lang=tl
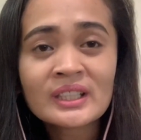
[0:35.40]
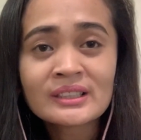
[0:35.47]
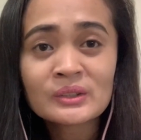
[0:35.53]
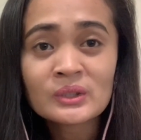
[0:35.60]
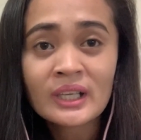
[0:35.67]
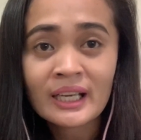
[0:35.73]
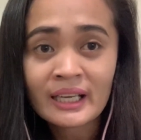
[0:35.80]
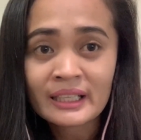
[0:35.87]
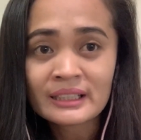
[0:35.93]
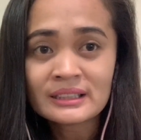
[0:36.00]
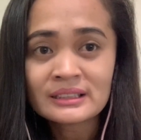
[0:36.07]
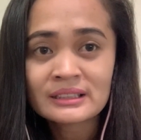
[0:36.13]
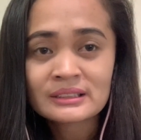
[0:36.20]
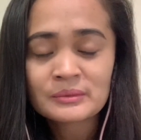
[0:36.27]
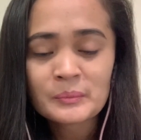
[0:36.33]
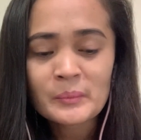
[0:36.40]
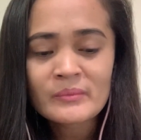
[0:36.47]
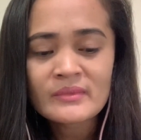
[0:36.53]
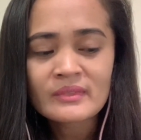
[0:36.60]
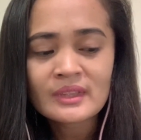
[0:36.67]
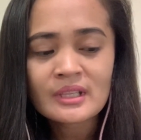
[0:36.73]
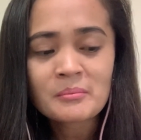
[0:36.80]
to guys,
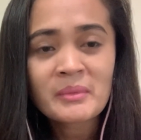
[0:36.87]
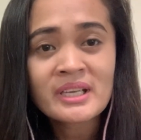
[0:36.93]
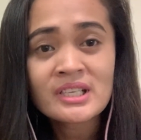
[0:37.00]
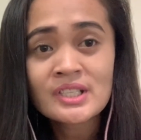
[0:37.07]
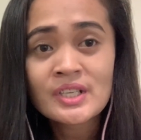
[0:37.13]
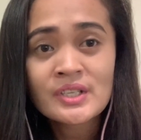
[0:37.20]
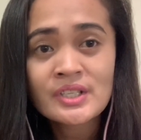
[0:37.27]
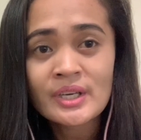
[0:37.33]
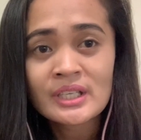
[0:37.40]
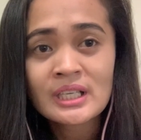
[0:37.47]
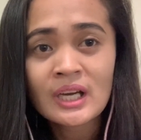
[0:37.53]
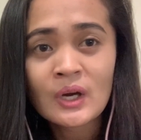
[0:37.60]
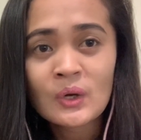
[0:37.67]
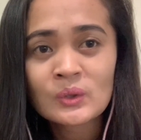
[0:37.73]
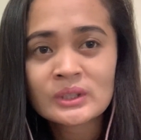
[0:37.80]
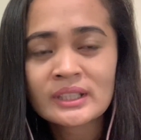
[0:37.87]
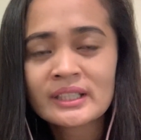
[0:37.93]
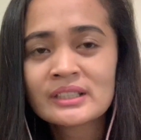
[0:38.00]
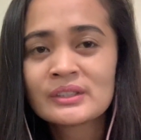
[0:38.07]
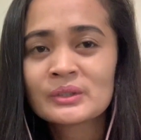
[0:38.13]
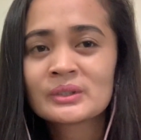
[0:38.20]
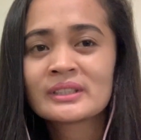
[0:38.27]
may i share lang ako sa
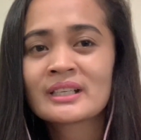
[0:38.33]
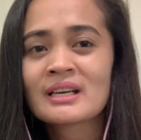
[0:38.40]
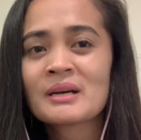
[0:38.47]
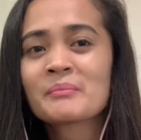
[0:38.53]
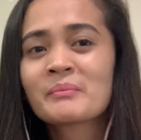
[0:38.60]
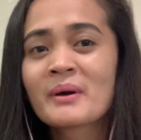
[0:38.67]
inyo na